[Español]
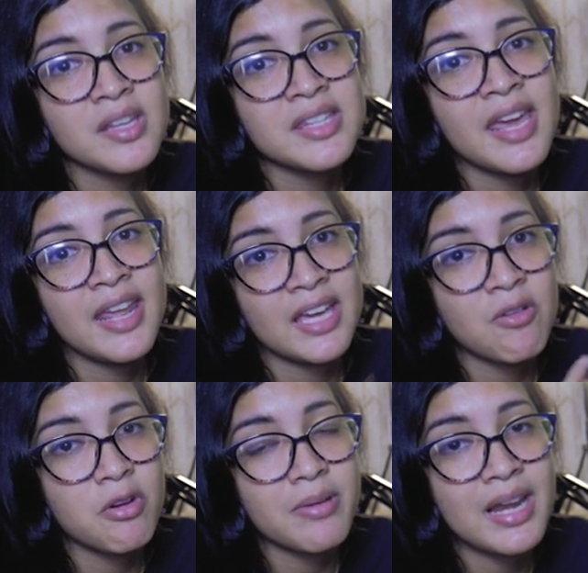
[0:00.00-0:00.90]
tienes que
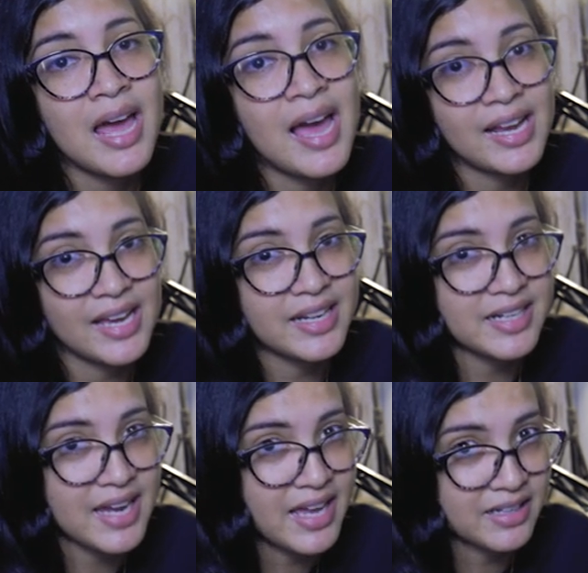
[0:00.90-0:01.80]
volverla a
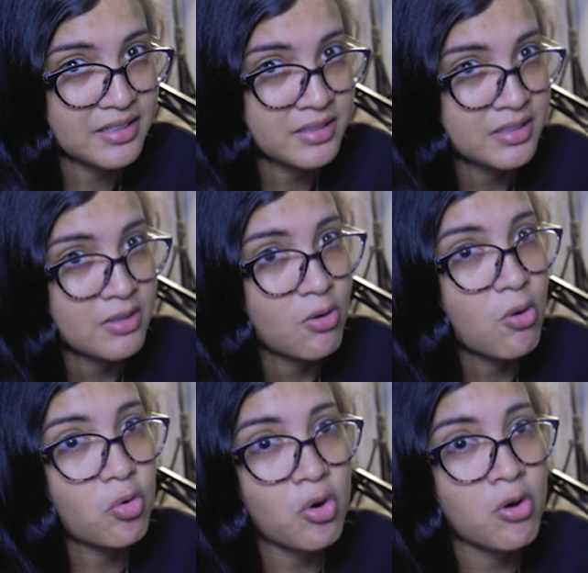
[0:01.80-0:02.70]
cargar o,